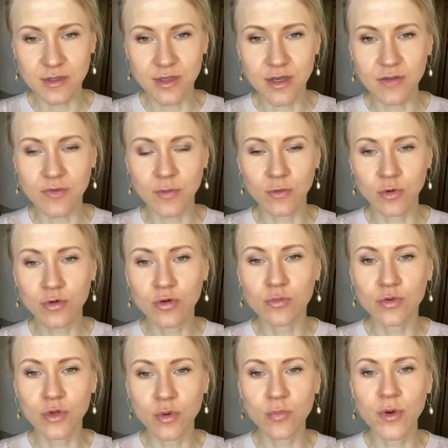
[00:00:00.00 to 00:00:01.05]
я во
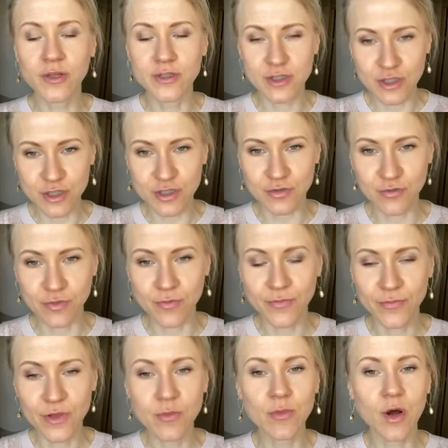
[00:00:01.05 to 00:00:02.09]
многом ее поддерживаю,
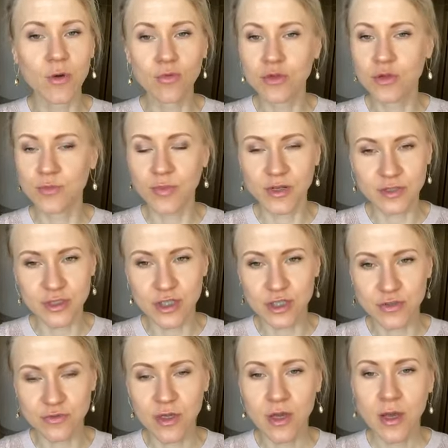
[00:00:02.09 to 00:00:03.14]
не могу не
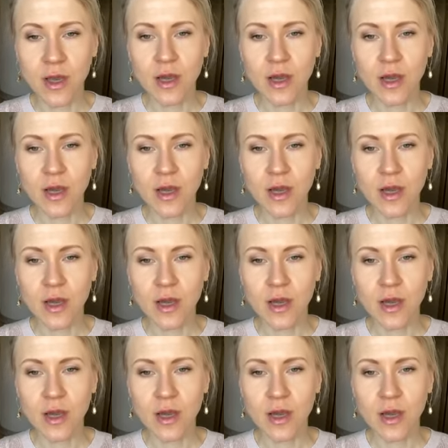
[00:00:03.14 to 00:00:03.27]
поддерживать.